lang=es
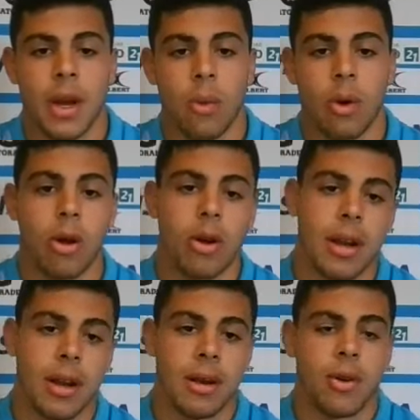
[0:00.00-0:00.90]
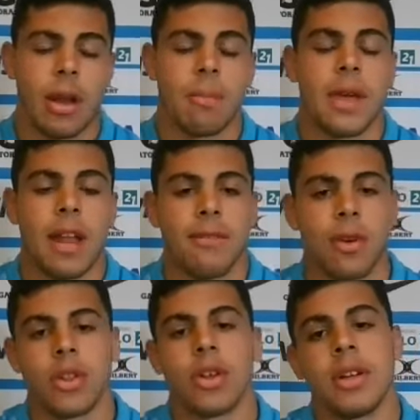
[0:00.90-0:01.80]
juego con el, con el pie al
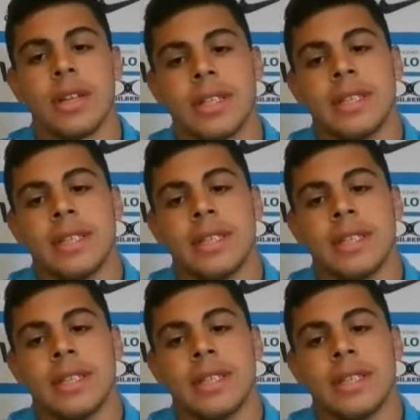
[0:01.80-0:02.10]
fondo.